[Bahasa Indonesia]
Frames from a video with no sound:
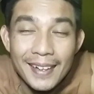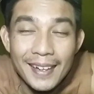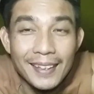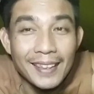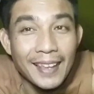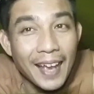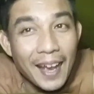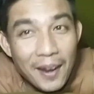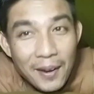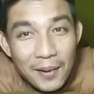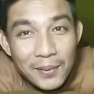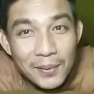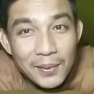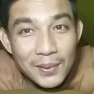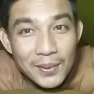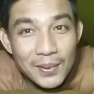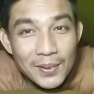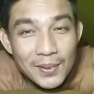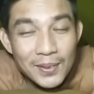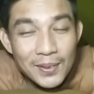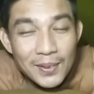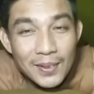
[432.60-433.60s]
gak tahu
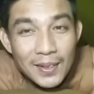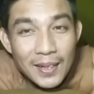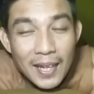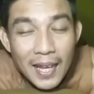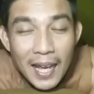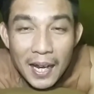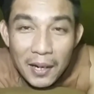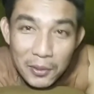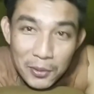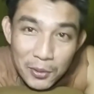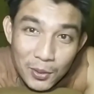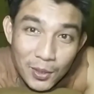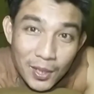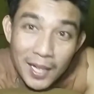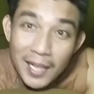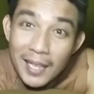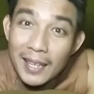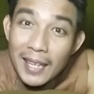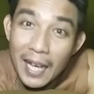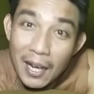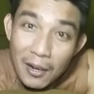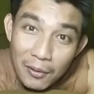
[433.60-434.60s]
aku
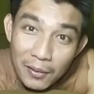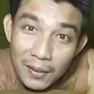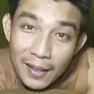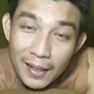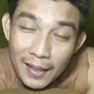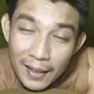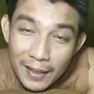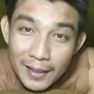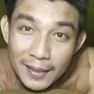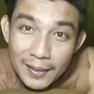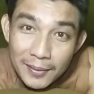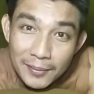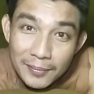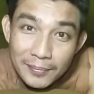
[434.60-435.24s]
juga gak tahu geng